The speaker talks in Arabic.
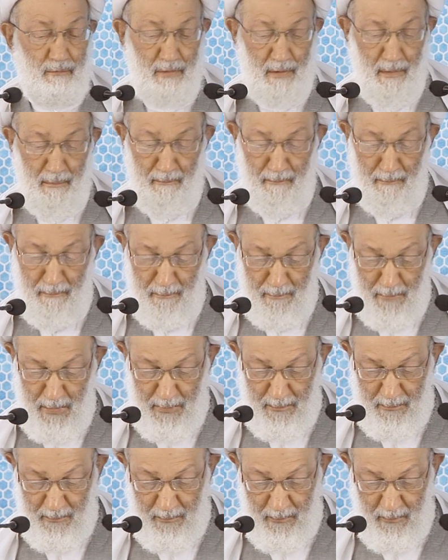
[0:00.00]
الفم
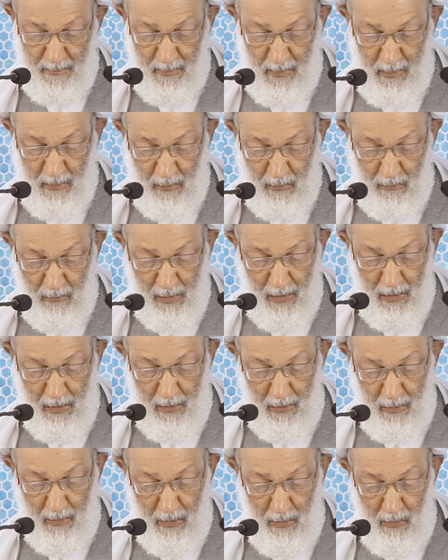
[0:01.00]

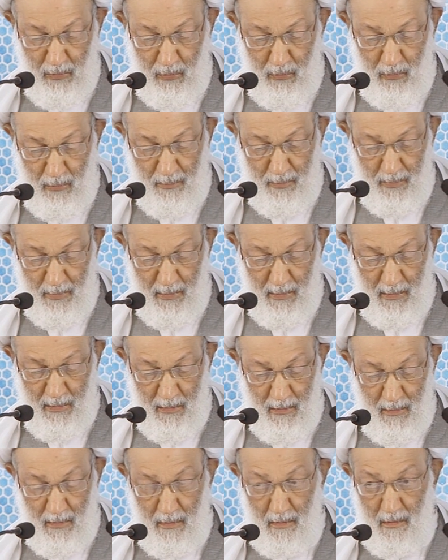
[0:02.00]
والحراك
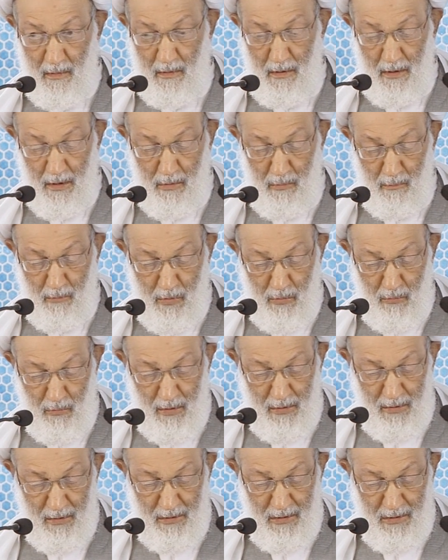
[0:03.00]
لا يمكن أن